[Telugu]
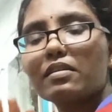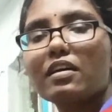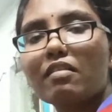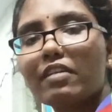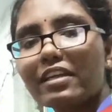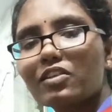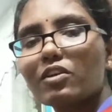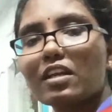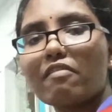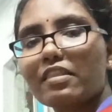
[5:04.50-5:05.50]
ఒకవేళ
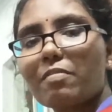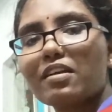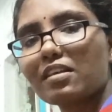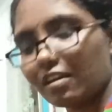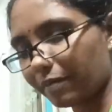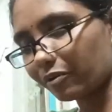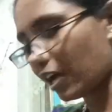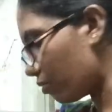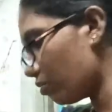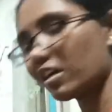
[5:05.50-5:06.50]
పండగ
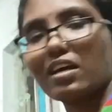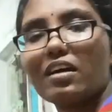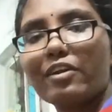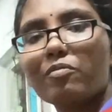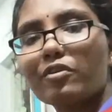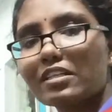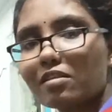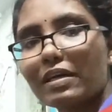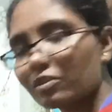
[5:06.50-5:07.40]
రోజు వేద్దాము